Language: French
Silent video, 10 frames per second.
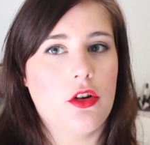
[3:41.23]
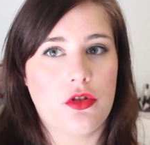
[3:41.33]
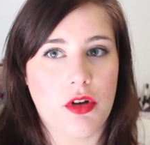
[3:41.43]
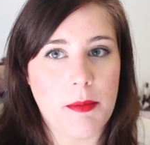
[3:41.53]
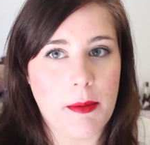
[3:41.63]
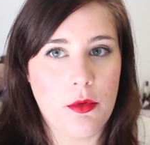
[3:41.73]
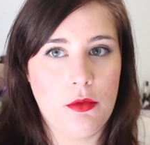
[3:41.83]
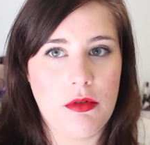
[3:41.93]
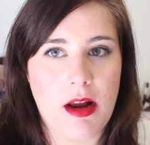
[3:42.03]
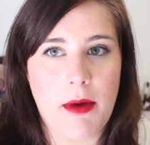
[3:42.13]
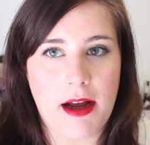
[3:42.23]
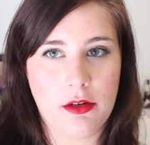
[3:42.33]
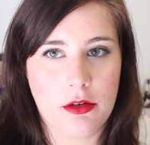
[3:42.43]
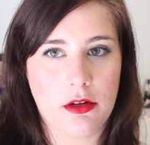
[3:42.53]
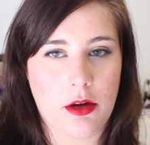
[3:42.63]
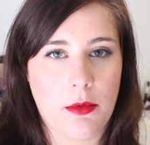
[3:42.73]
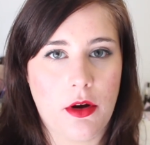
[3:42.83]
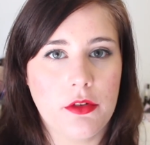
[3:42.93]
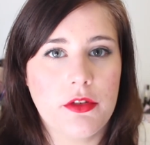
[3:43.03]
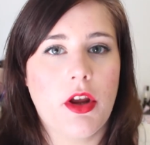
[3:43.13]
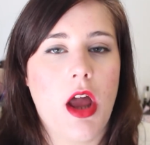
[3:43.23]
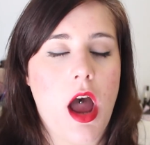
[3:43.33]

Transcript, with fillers: Je connais pas beaucoup la marque Dr. Brandt.